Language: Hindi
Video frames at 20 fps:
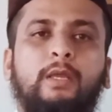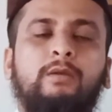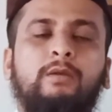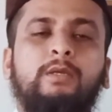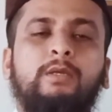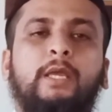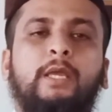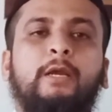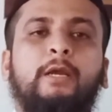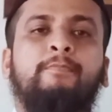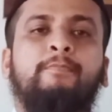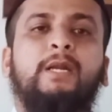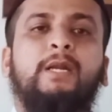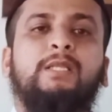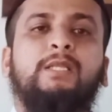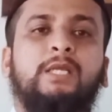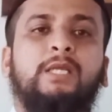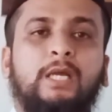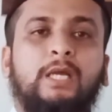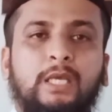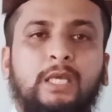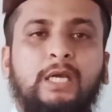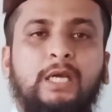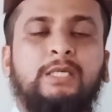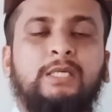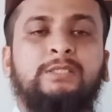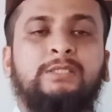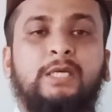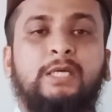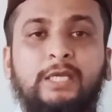एक बड़ी तरक्की का
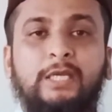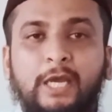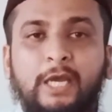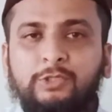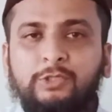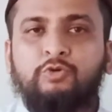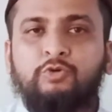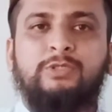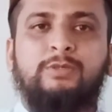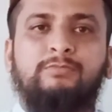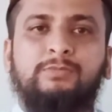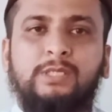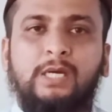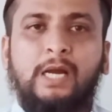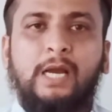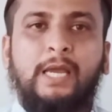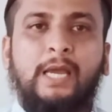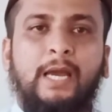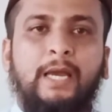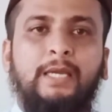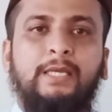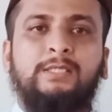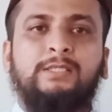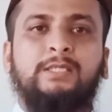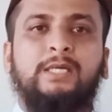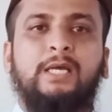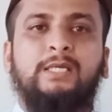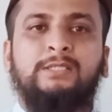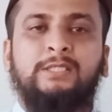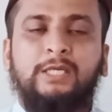ज़रिया इसको समझा गया
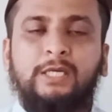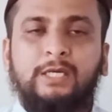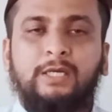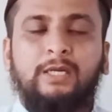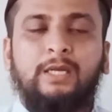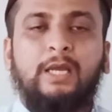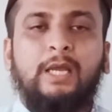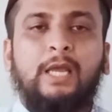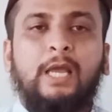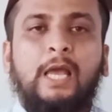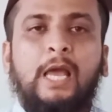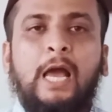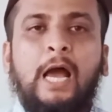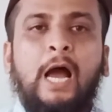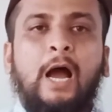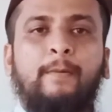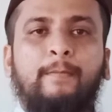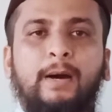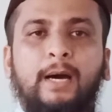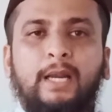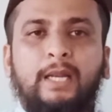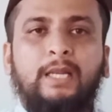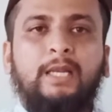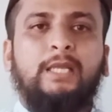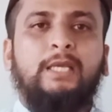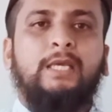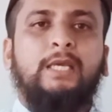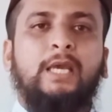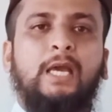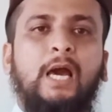इसका जिक्र हमारे
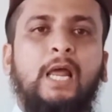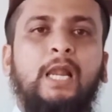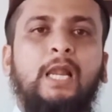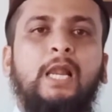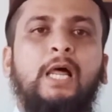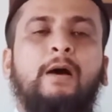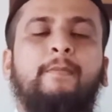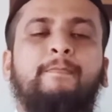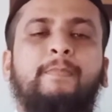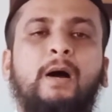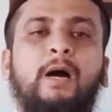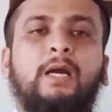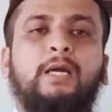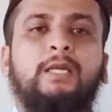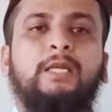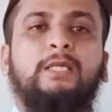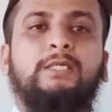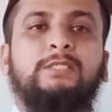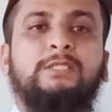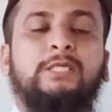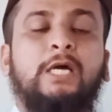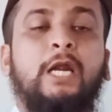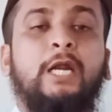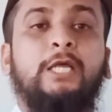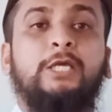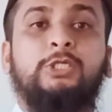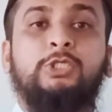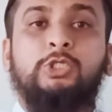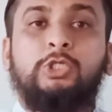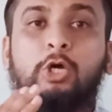लिए अल्लाह पाक ने
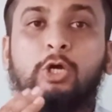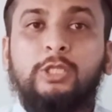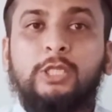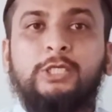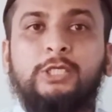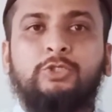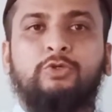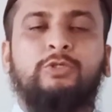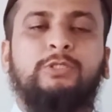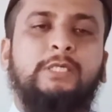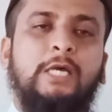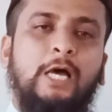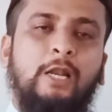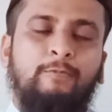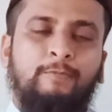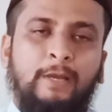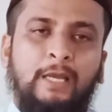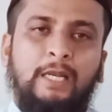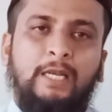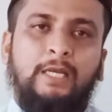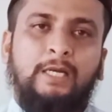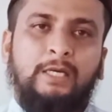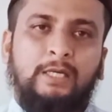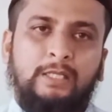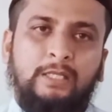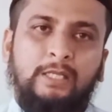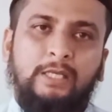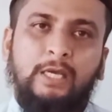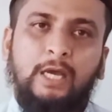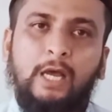साढ़े चौदह सौ साल पहले कर
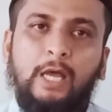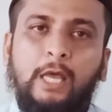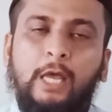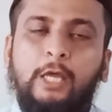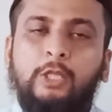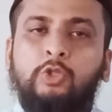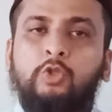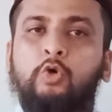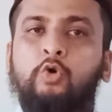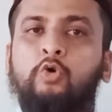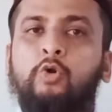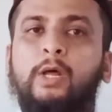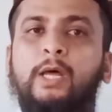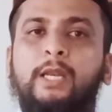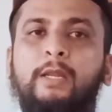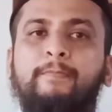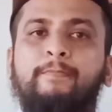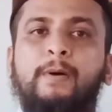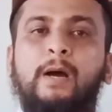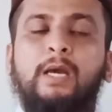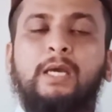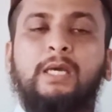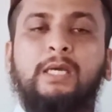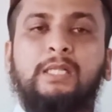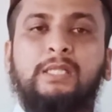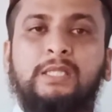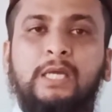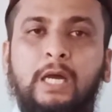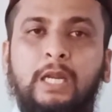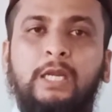दिया तो कुरान पाक की
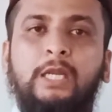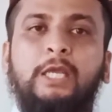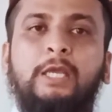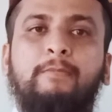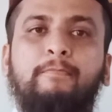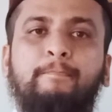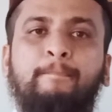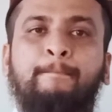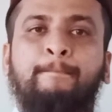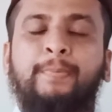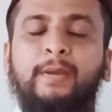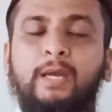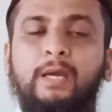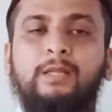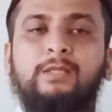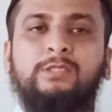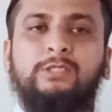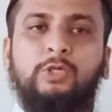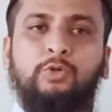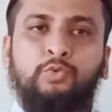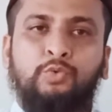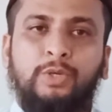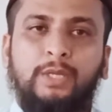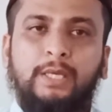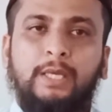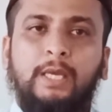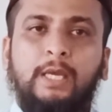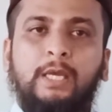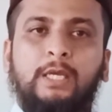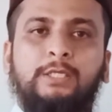तालीम बेहद
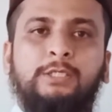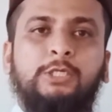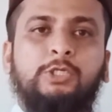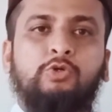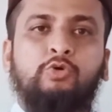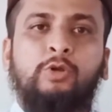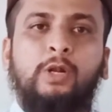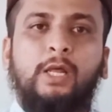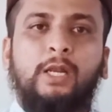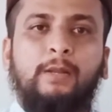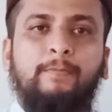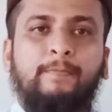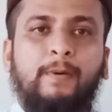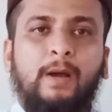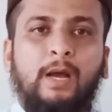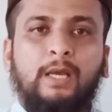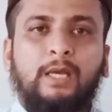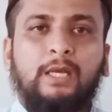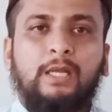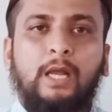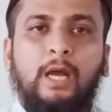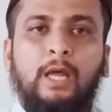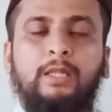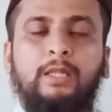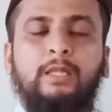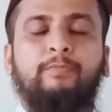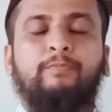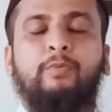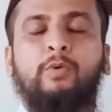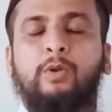ज़रूरी जिस कुरान पाक की
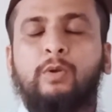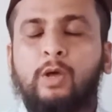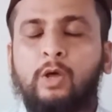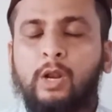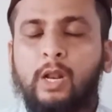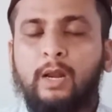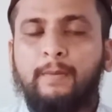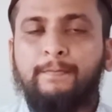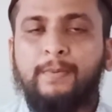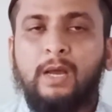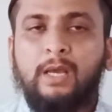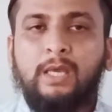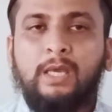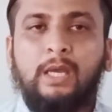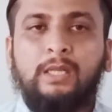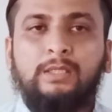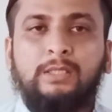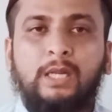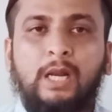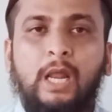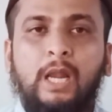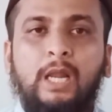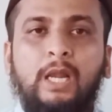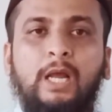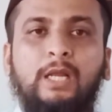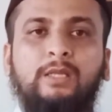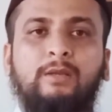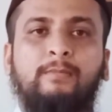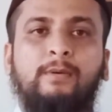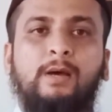कुरान पाक के अंदर
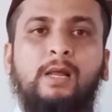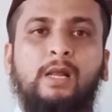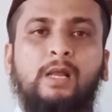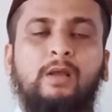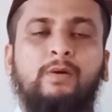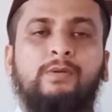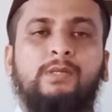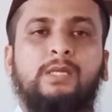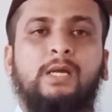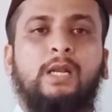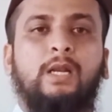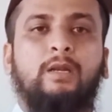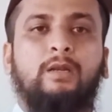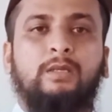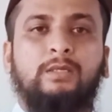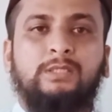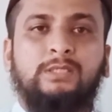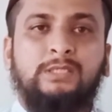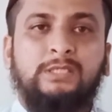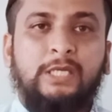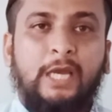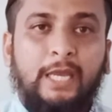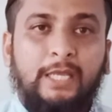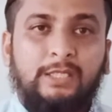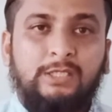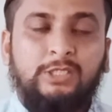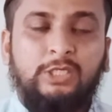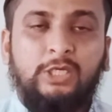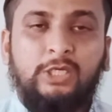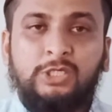अल्लाह तबारक व ने
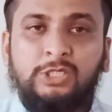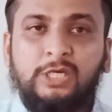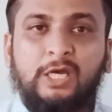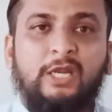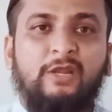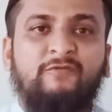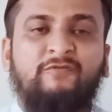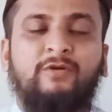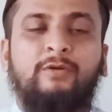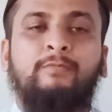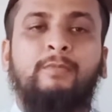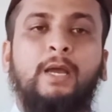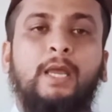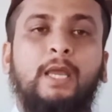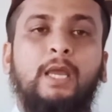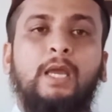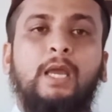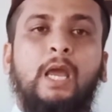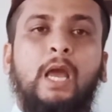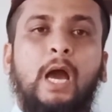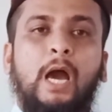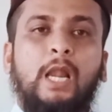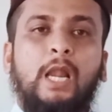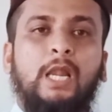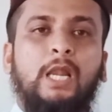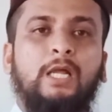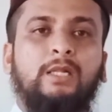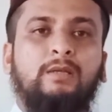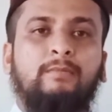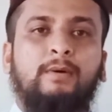साइंसी इशारे फरमाए
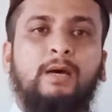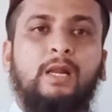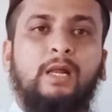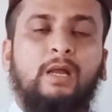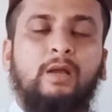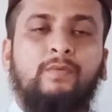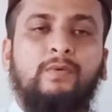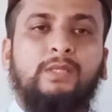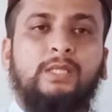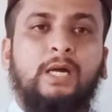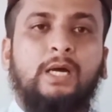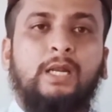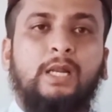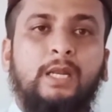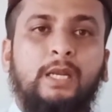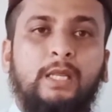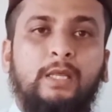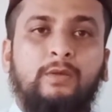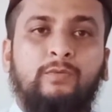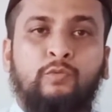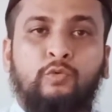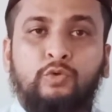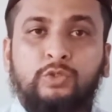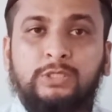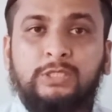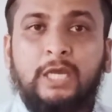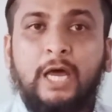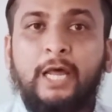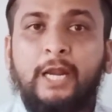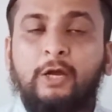अल्लाह तबारक व ने वो
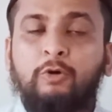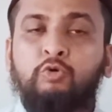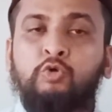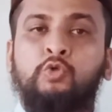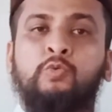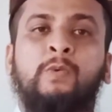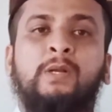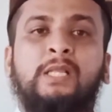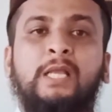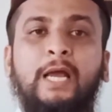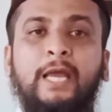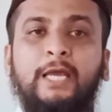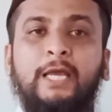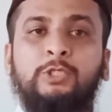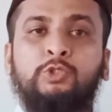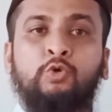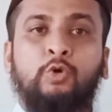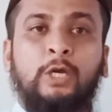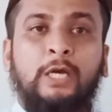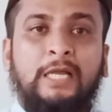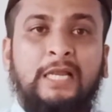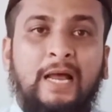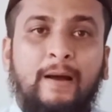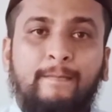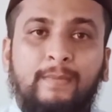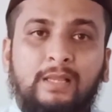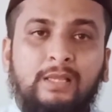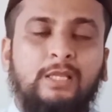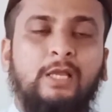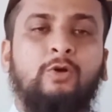सारा कुछ बताया जो
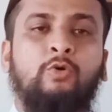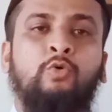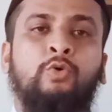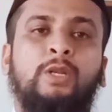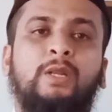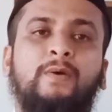क़यामत तक होने